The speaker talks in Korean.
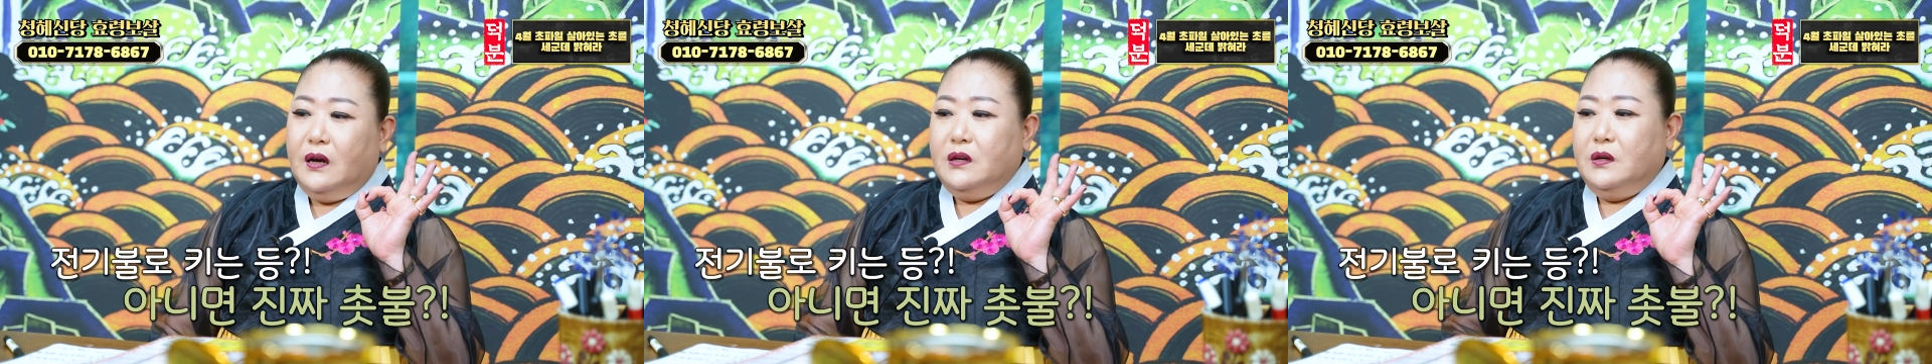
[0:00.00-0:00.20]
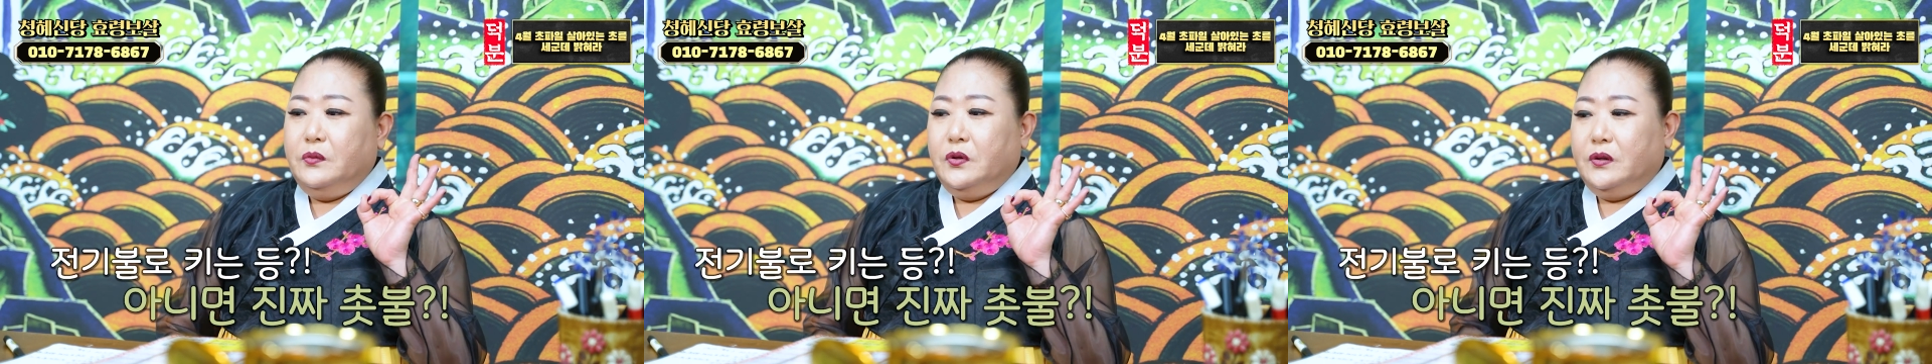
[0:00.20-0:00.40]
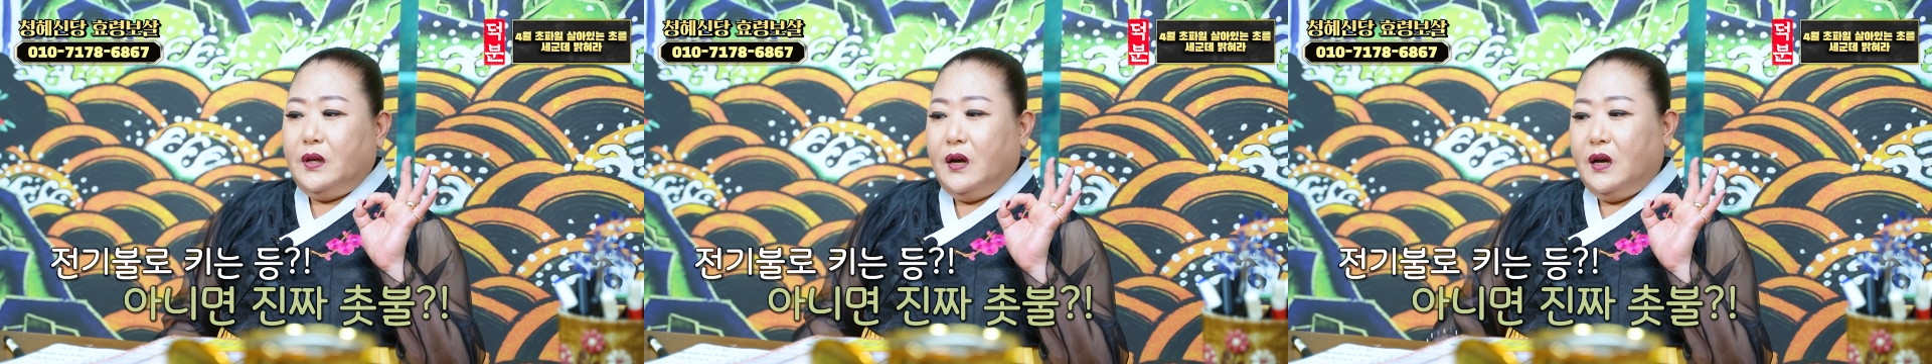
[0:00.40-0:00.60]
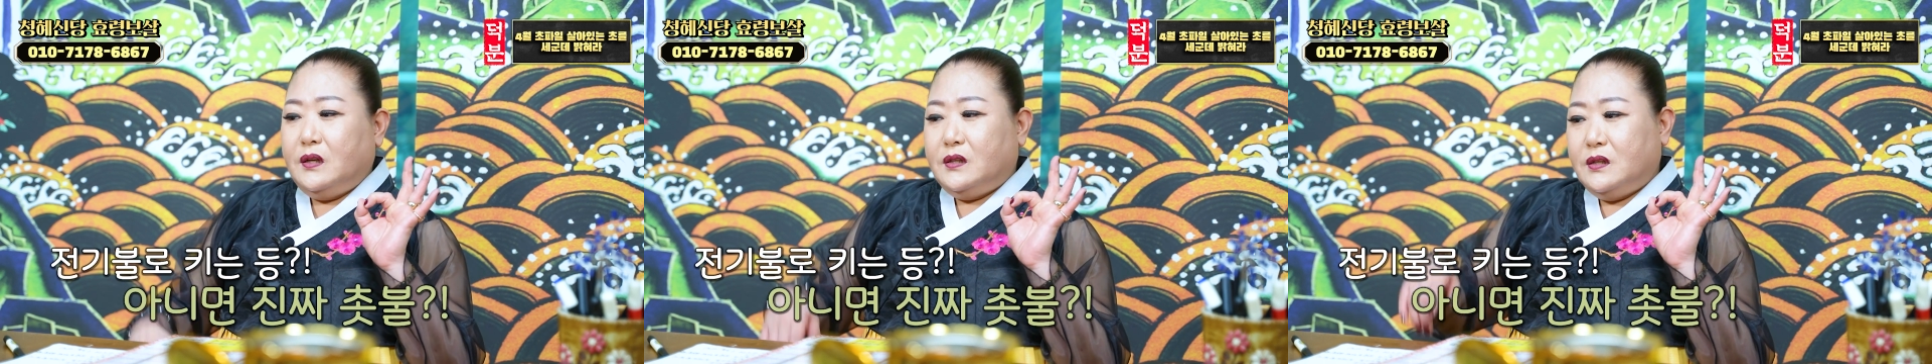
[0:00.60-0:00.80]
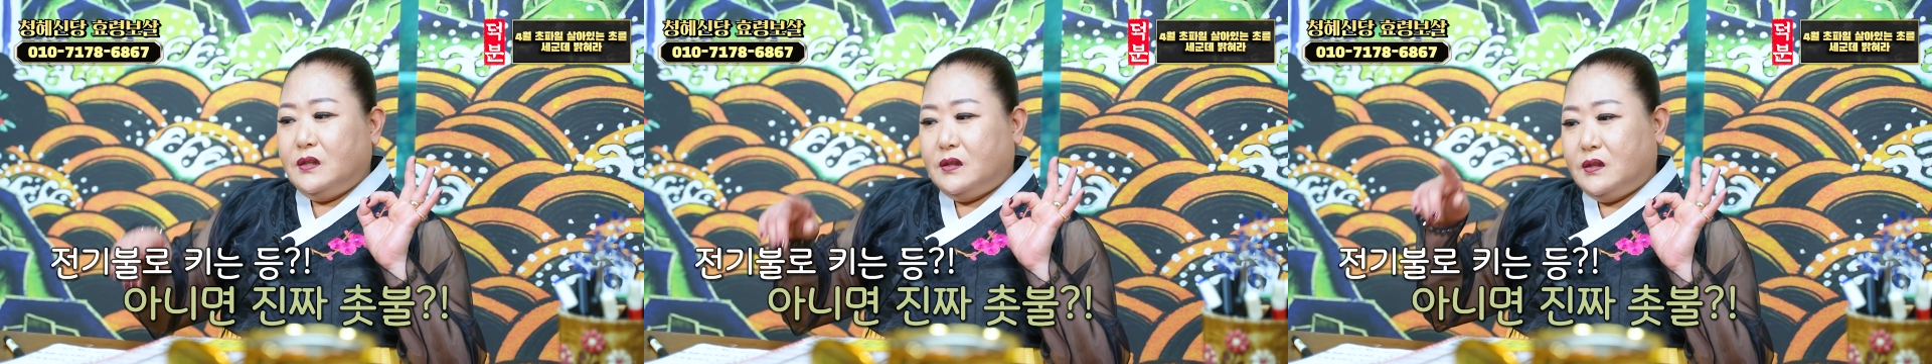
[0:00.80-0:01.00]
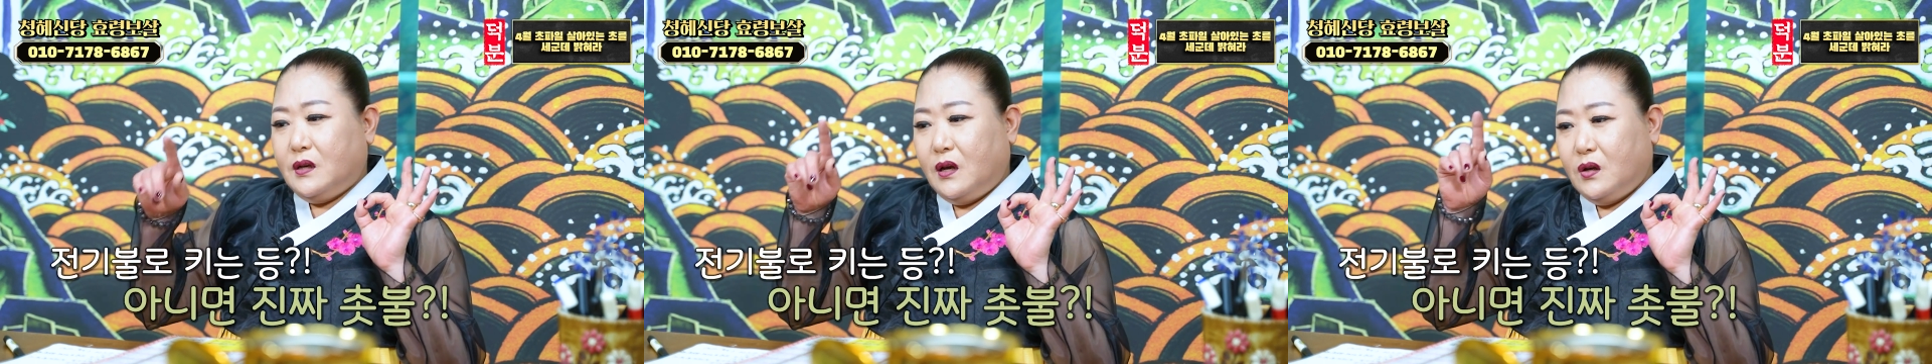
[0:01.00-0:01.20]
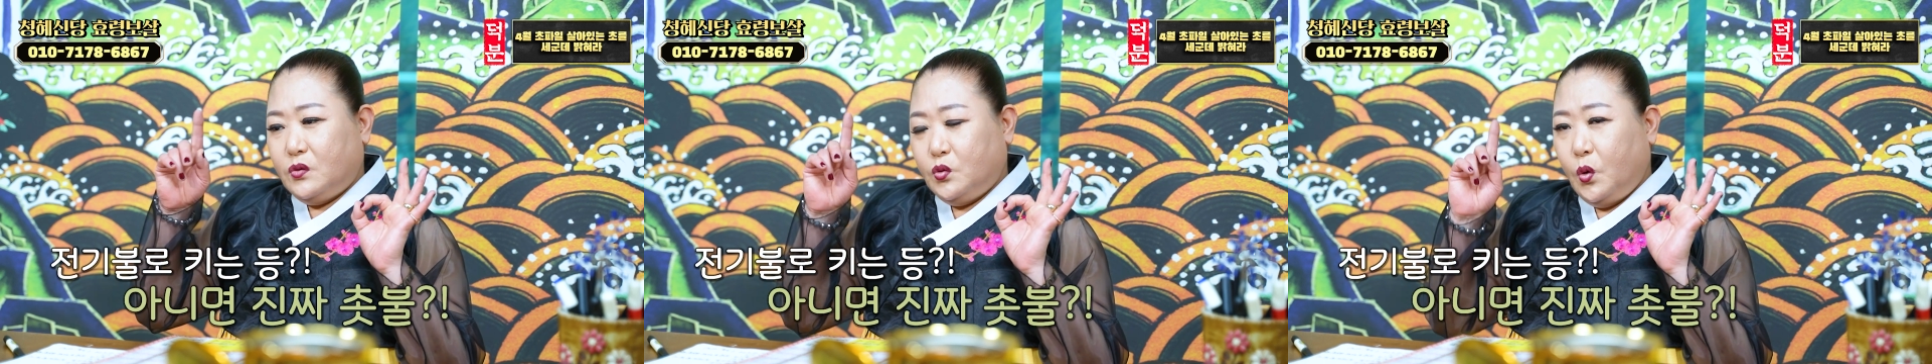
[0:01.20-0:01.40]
아니면 내가 진짜